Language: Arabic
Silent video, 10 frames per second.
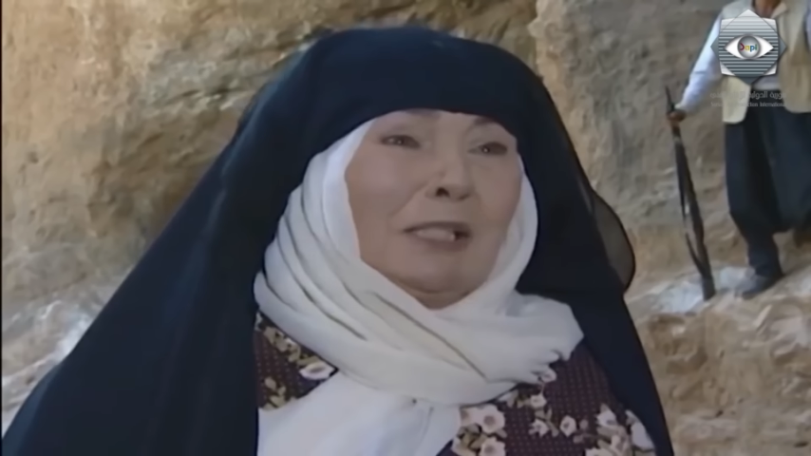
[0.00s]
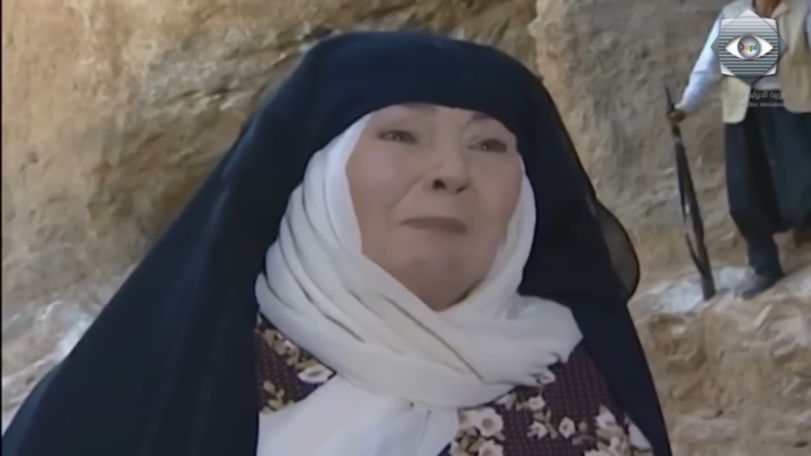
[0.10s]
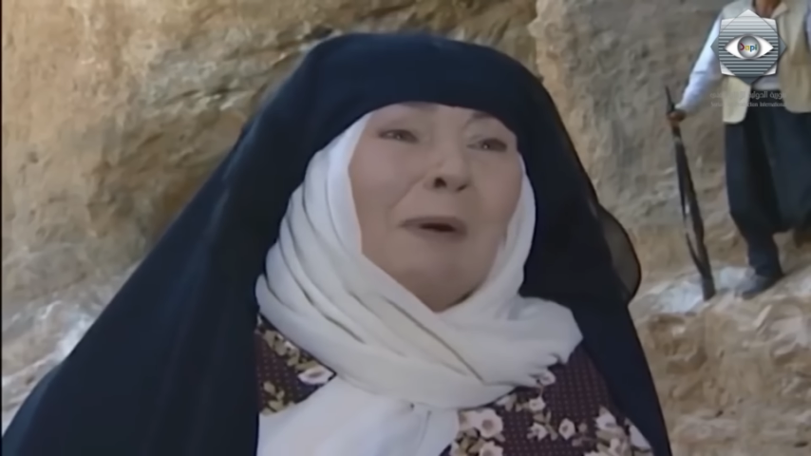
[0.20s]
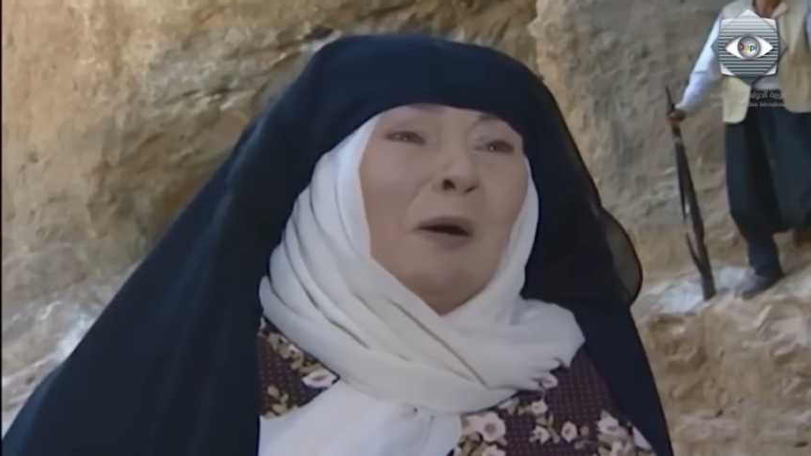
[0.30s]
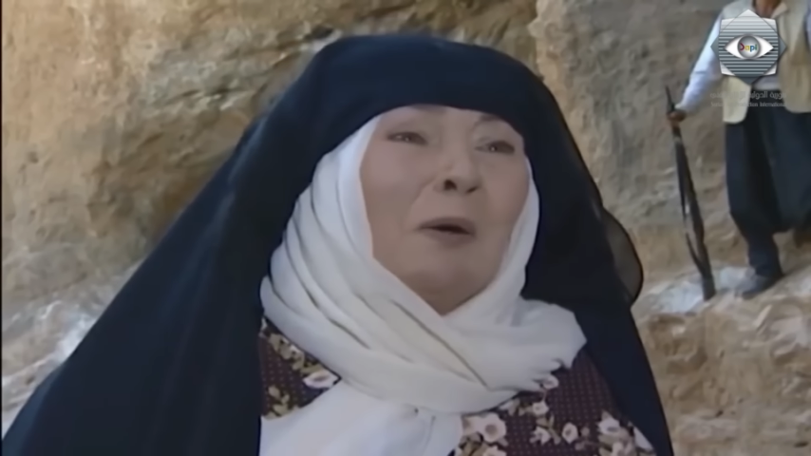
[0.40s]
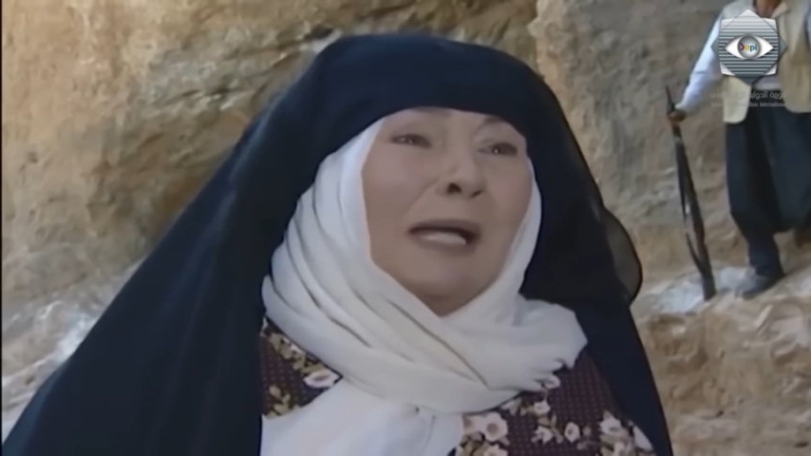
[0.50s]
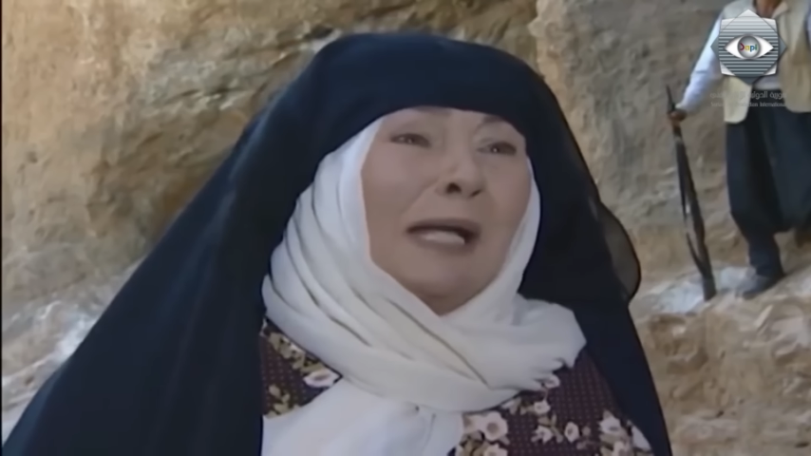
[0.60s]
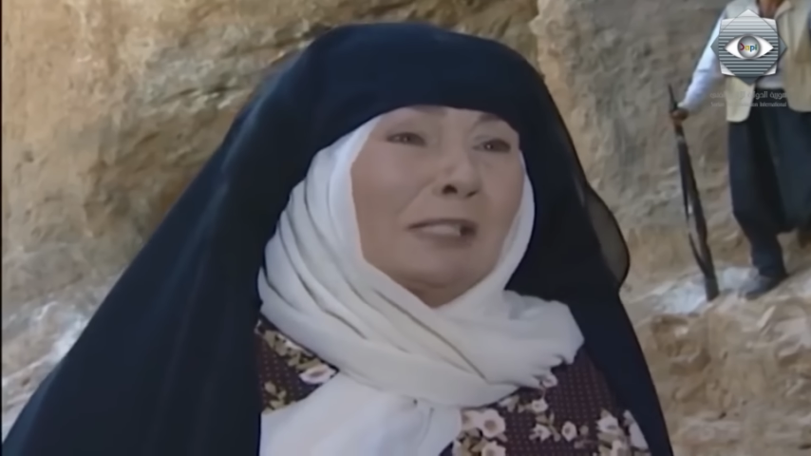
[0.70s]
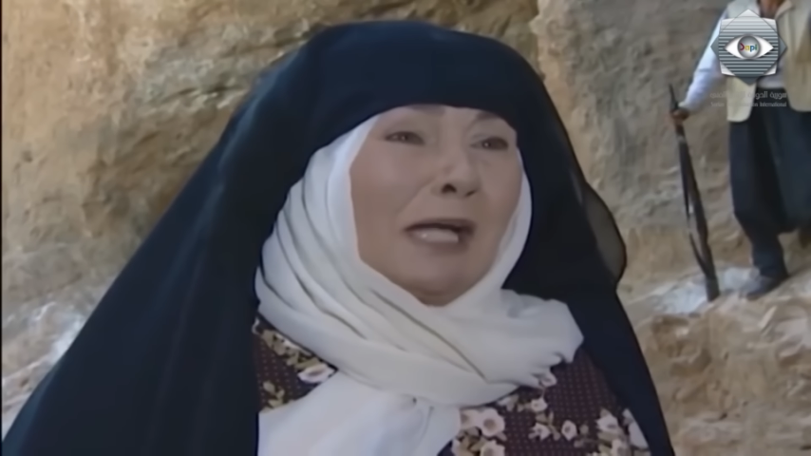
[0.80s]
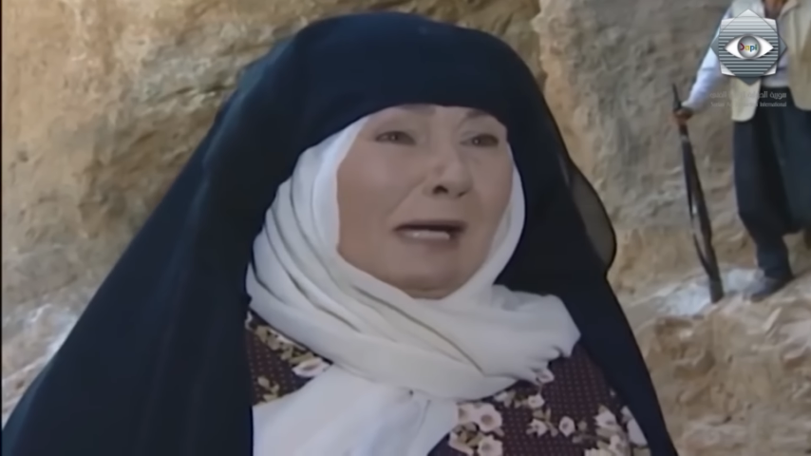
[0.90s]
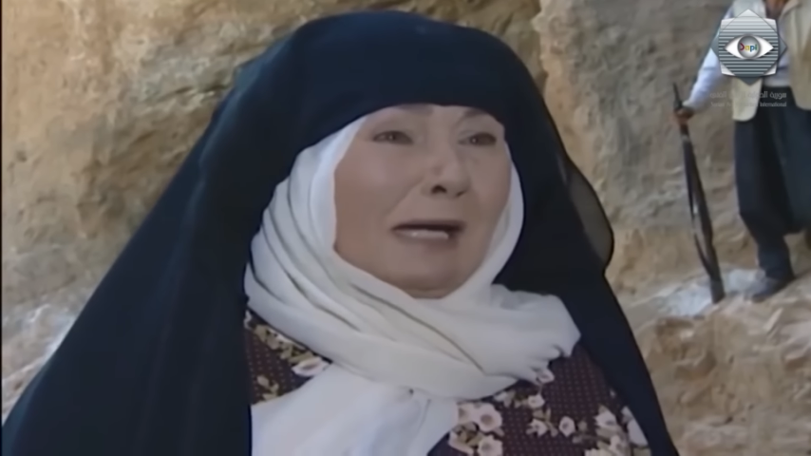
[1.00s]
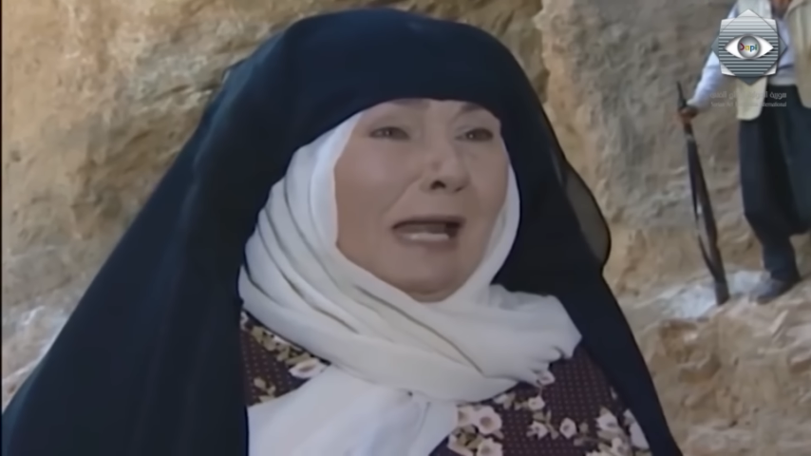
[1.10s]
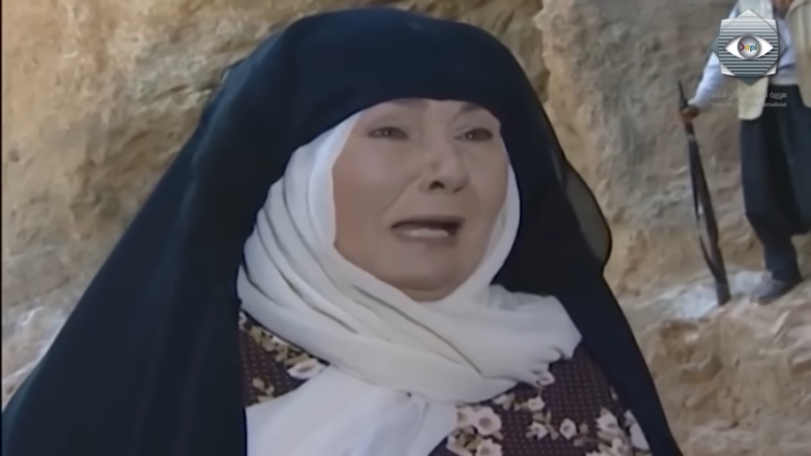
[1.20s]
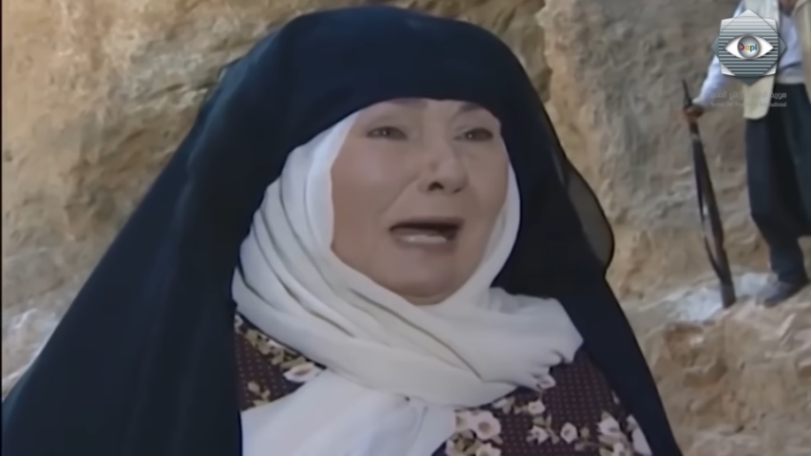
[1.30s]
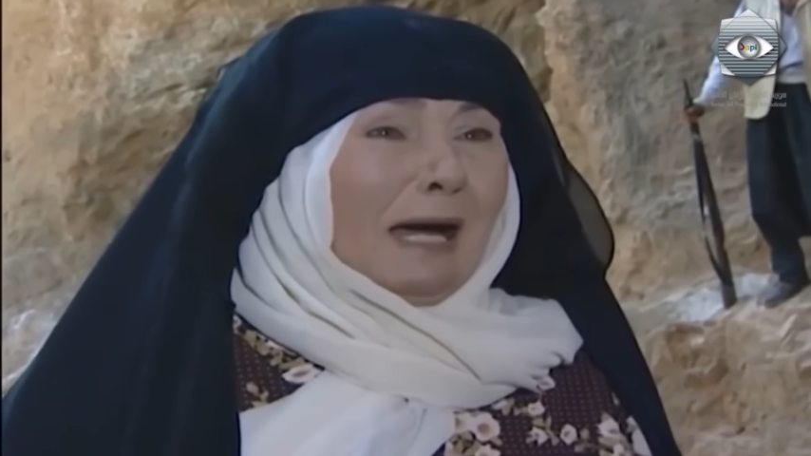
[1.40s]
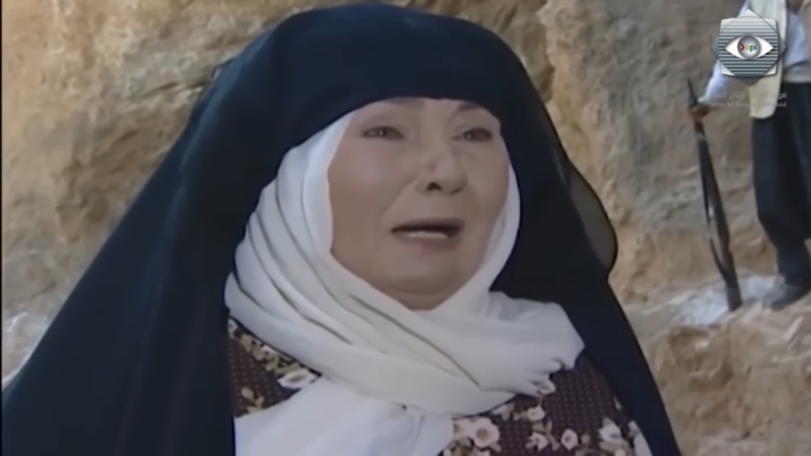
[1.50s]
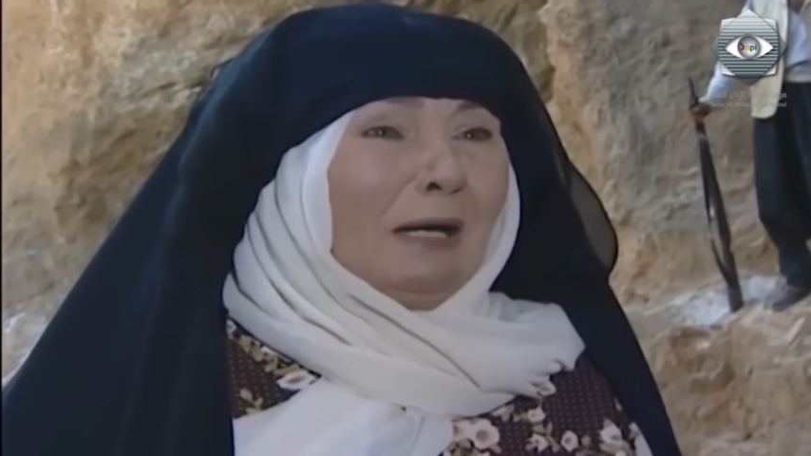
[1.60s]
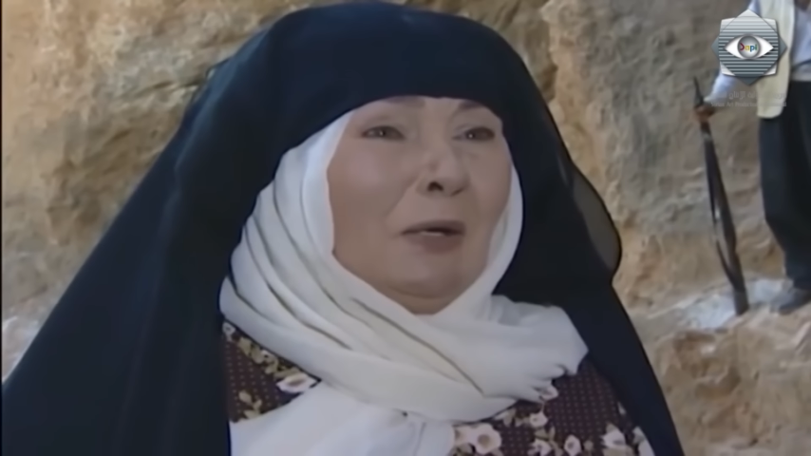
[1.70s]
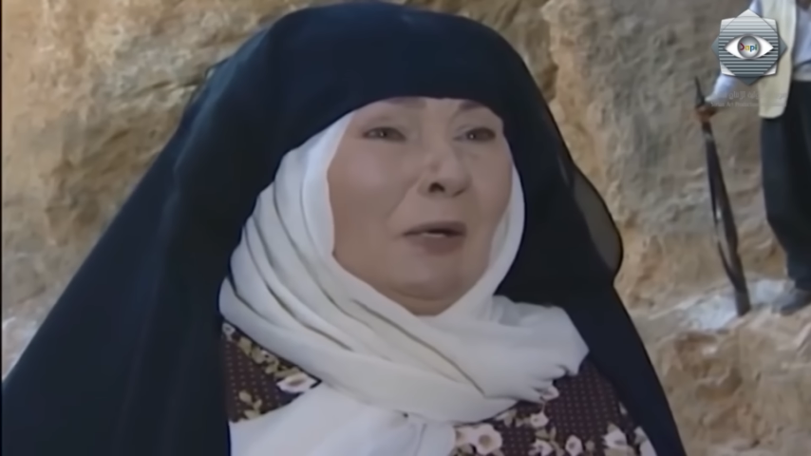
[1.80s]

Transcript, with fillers: شبهوك لحجار القلعه